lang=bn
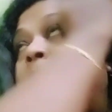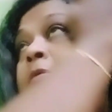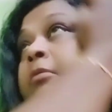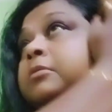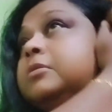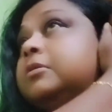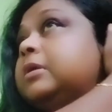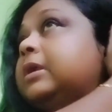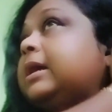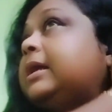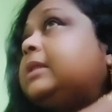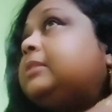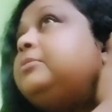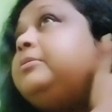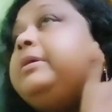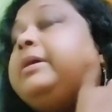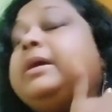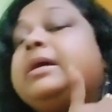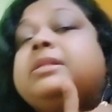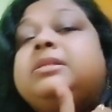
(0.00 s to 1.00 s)
তো রাত
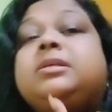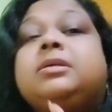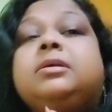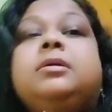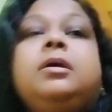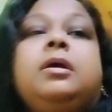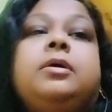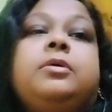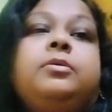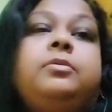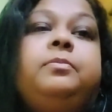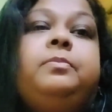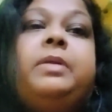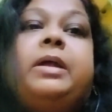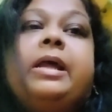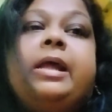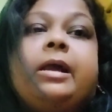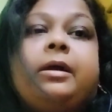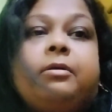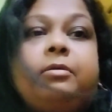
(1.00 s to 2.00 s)
হয়ে গেছে এখন
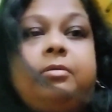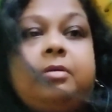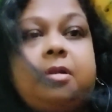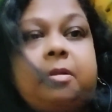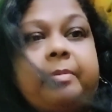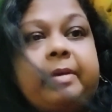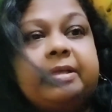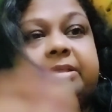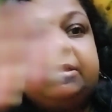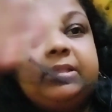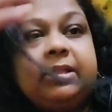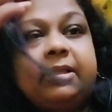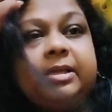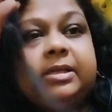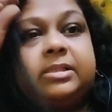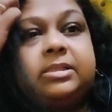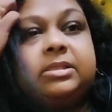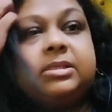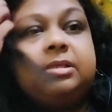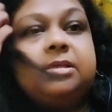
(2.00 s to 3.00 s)
প্রায় এগারোটা বাজতে
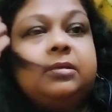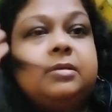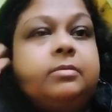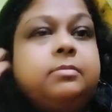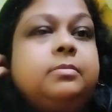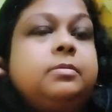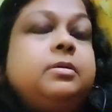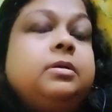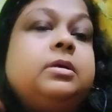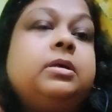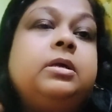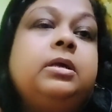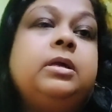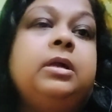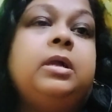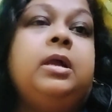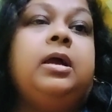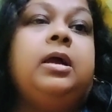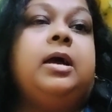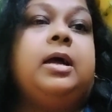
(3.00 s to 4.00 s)
যাচ্ছে
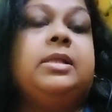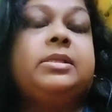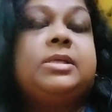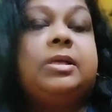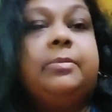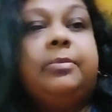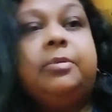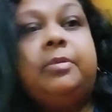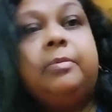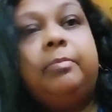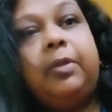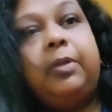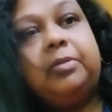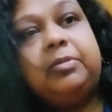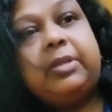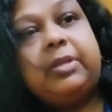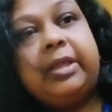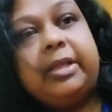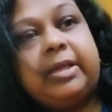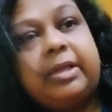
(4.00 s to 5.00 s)
আজকের মতো
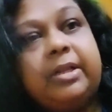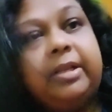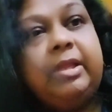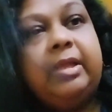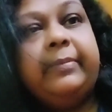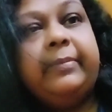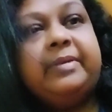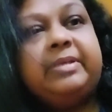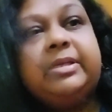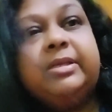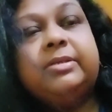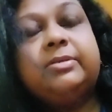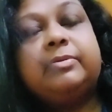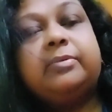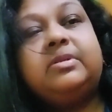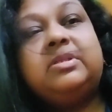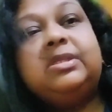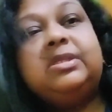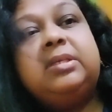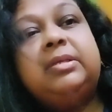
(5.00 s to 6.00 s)
ব্লগটা এখানেই আমি শেষ
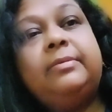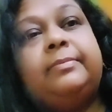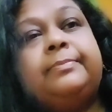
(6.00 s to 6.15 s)
করছি